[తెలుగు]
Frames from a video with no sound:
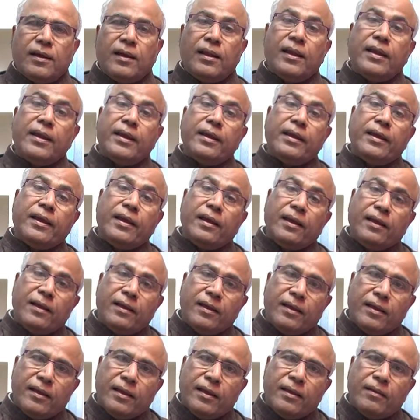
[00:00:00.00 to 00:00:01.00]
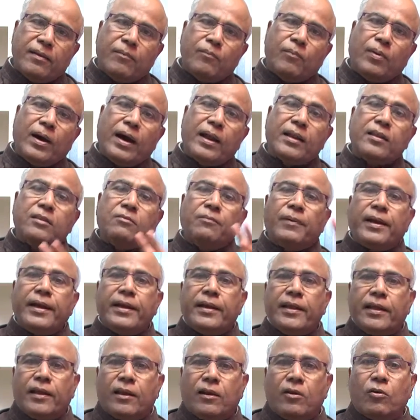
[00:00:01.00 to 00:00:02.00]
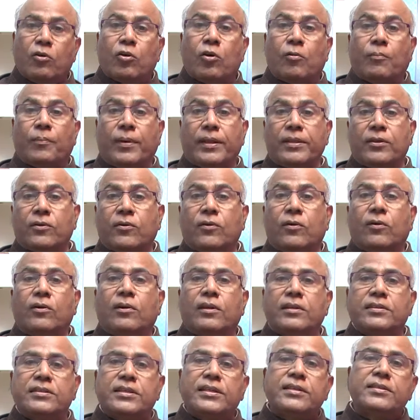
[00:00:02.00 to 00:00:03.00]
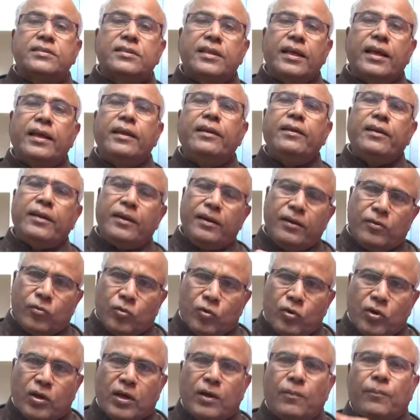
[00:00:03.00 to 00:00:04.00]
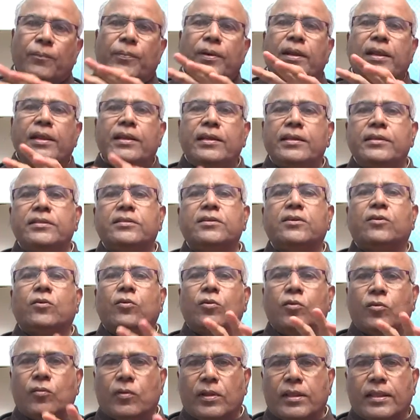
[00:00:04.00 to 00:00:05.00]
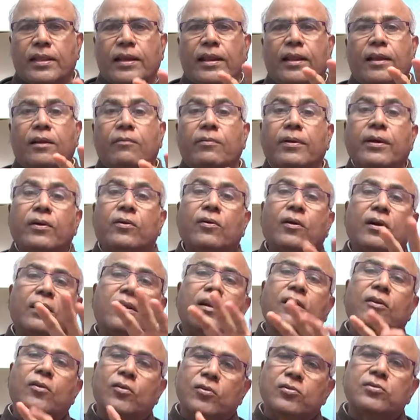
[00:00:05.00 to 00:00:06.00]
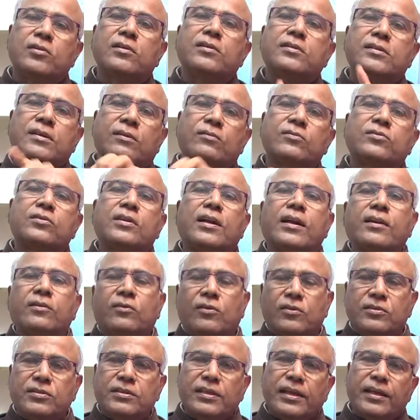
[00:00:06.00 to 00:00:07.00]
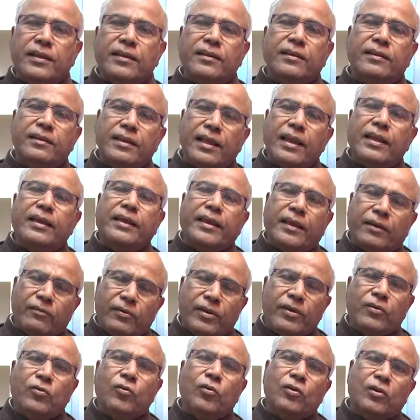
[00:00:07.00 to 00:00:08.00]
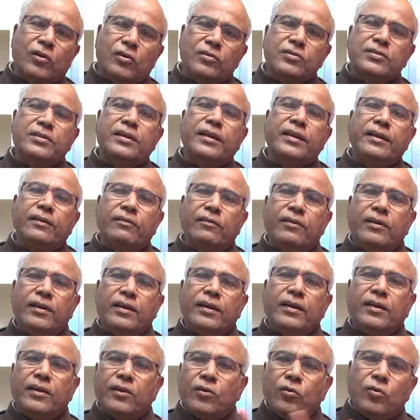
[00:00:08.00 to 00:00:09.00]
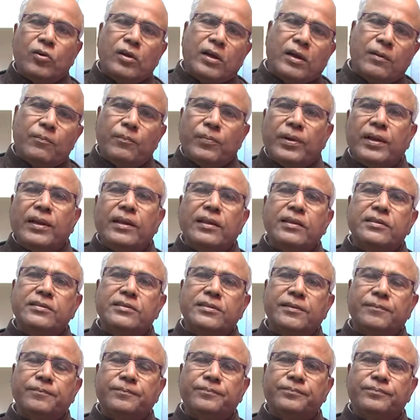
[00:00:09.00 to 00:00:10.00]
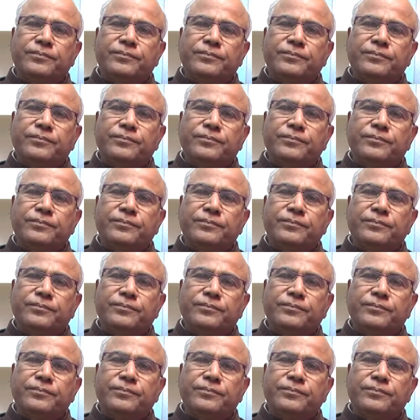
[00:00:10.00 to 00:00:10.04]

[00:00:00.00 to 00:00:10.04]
అలాగే భారత్ బయోటెక్ని ఒక పది కోట్లు చేస్తే ఈ రెండు కంపెనీల నుంచి రెండు వందల నలభై కోట్ల డోసులు సంవత్సరానికి వస్తాయి నెలకి ఇరవై కోట్లు వస్తాయి ఈ రెండు కంపెనీల నుంచి